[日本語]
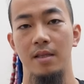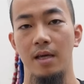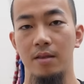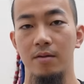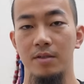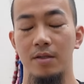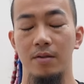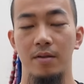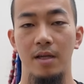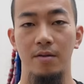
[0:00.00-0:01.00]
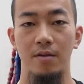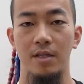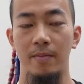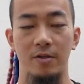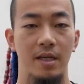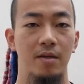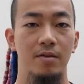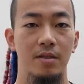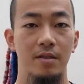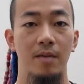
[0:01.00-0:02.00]
で、あと仕事内容としては、まあ、お酒
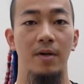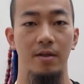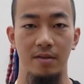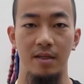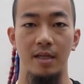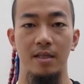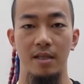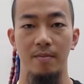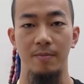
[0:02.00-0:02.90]
を作ってもらうっていう感じですね。